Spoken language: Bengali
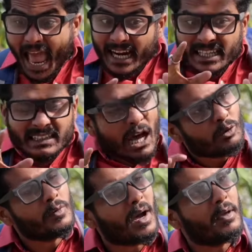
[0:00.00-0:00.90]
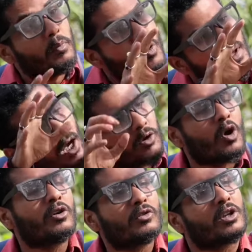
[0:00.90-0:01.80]
একটা দারুণ ভাবে ভূমিকা
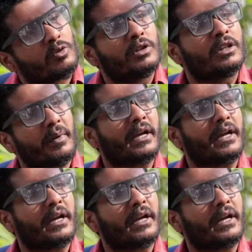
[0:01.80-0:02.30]
গ্রহণ করে তুলতে